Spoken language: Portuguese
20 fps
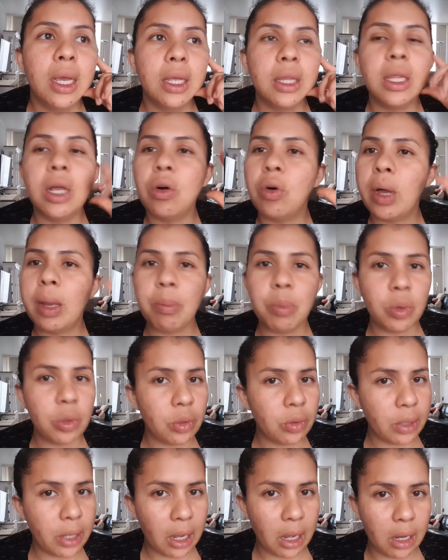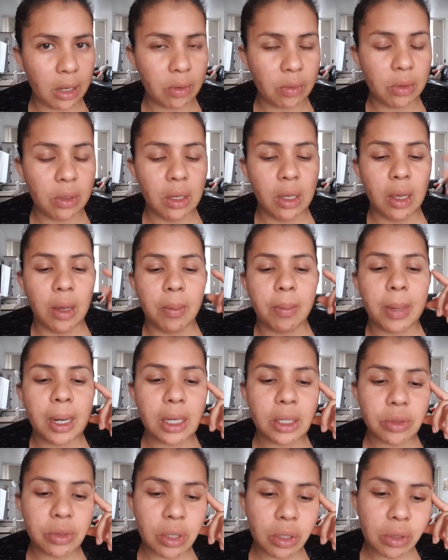Não é muito caro.
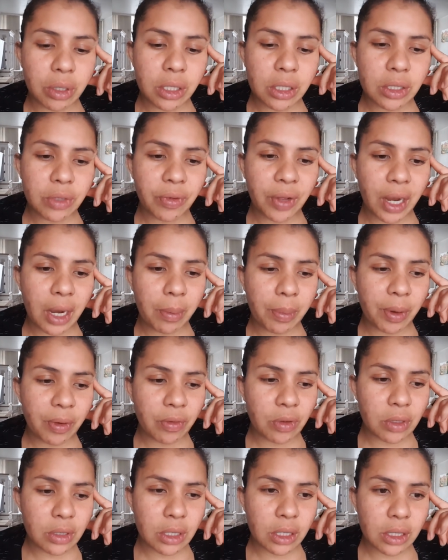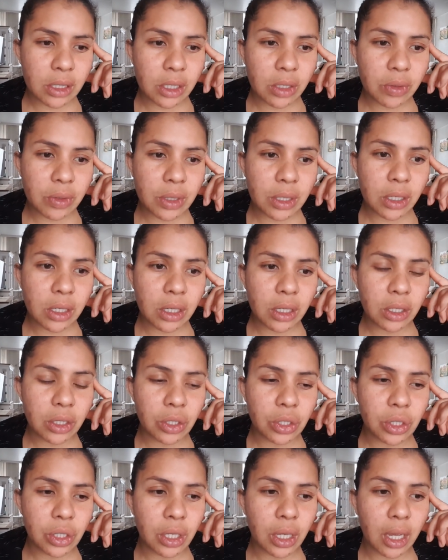Mas o que eu quis falar para vocês é o
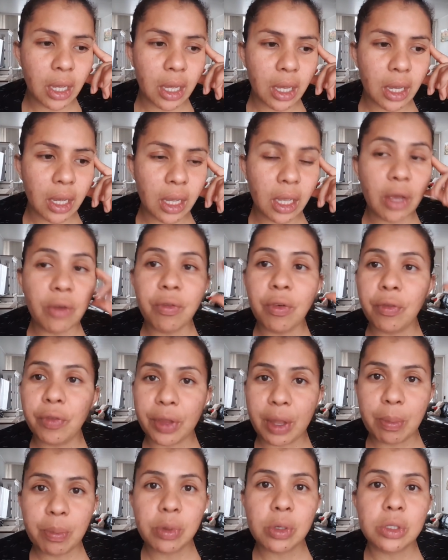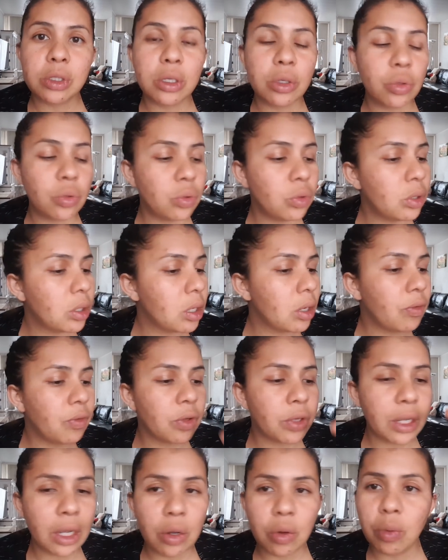seguinte: é, eu vou estar tá postando tudo que eu vou
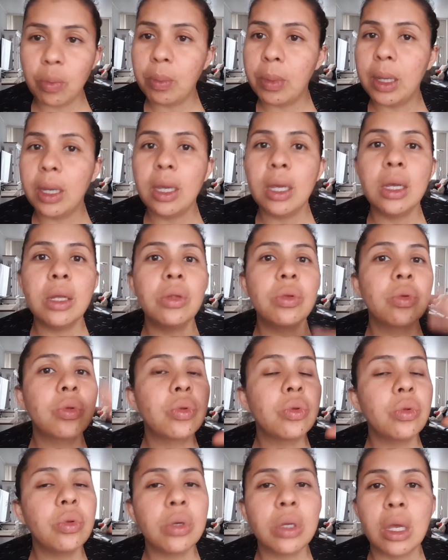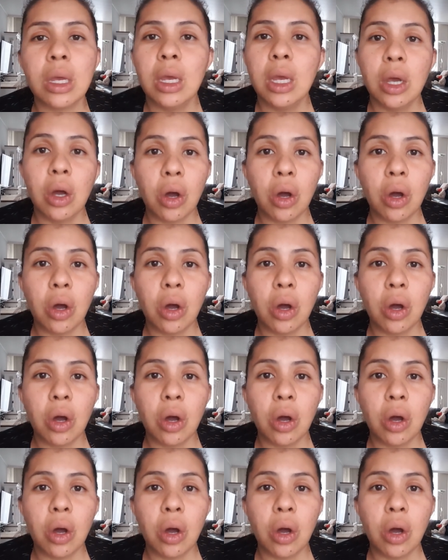estar tá comendo, tudo que.